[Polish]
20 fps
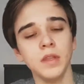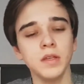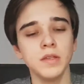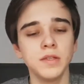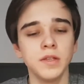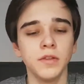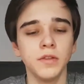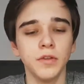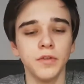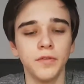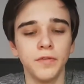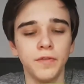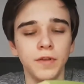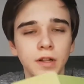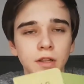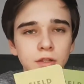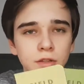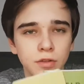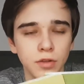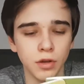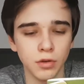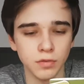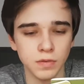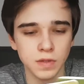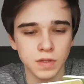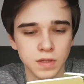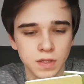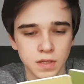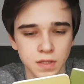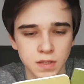Są to field
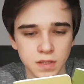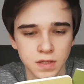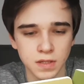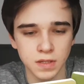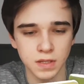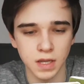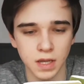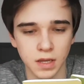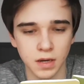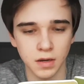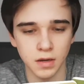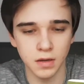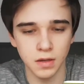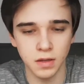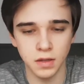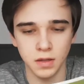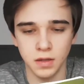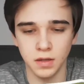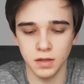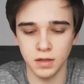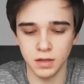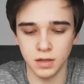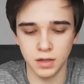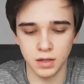notes z serii,